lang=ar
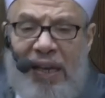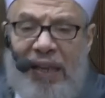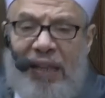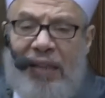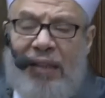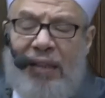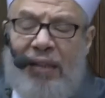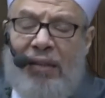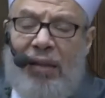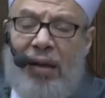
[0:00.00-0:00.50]

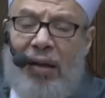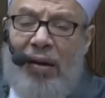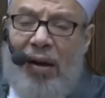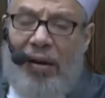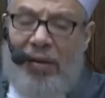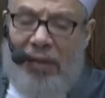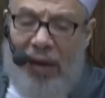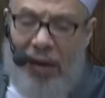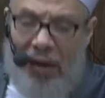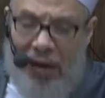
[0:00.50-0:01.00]
إن
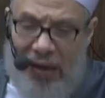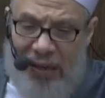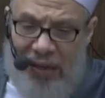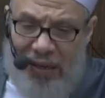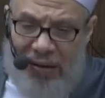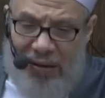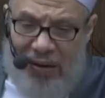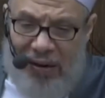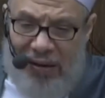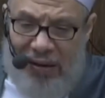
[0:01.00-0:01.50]
ترك
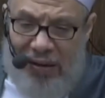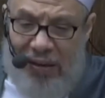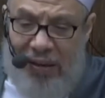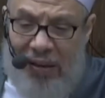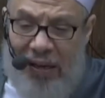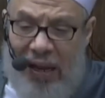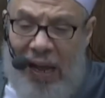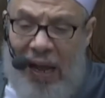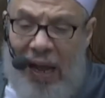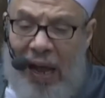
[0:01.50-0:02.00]
خيرا
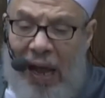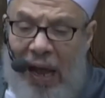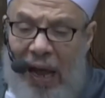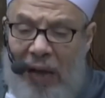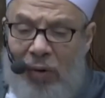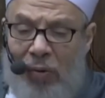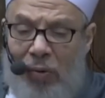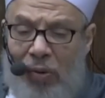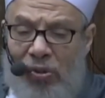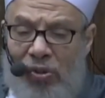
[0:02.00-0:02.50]

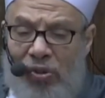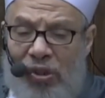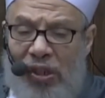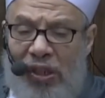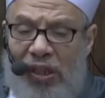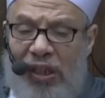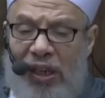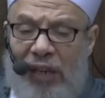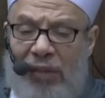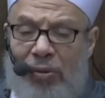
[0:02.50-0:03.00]

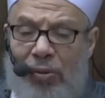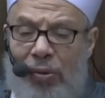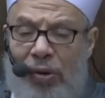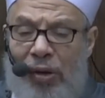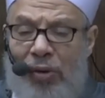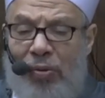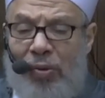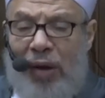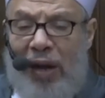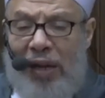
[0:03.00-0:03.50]
الوصية
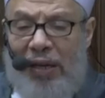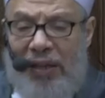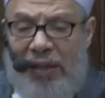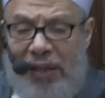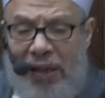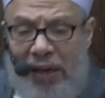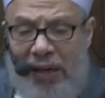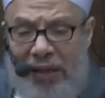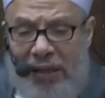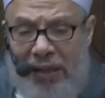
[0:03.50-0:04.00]

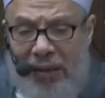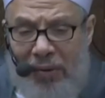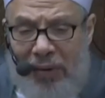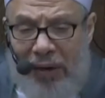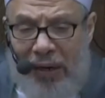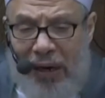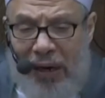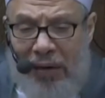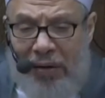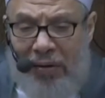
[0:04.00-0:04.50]
للوالدين
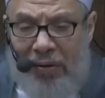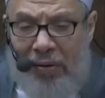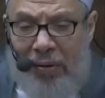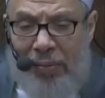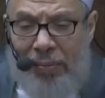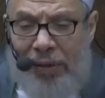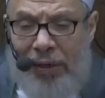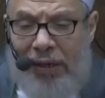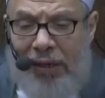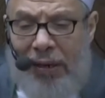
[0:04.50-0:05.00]

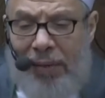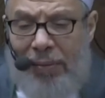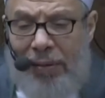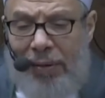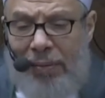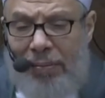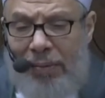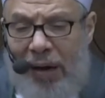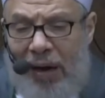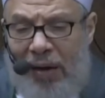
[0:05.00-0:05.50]
والأقربين
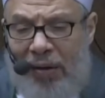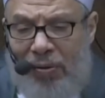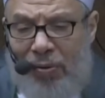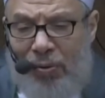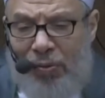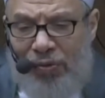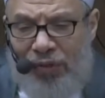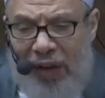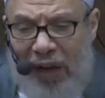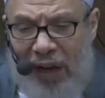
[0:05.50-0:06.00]

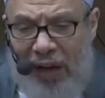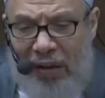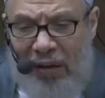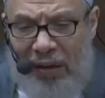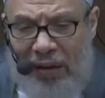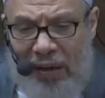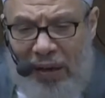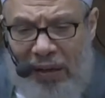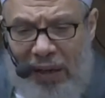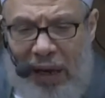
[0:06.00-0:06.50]
بالمعروف
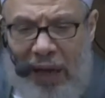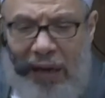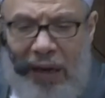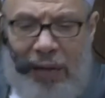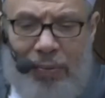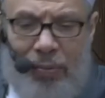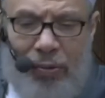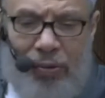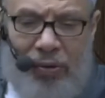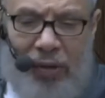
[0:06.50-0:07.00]
حقا على
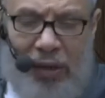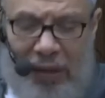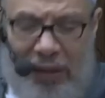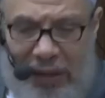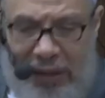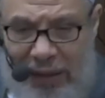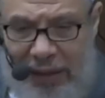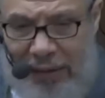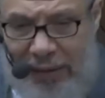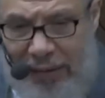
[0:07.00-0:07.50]

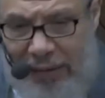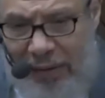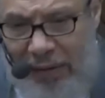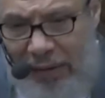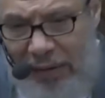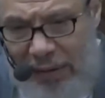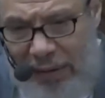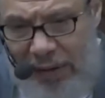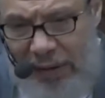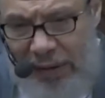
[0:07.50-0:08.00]
المتقين
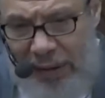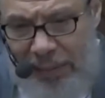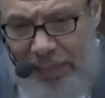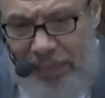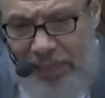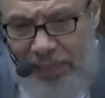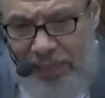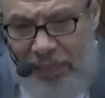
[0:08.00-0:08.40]
طيب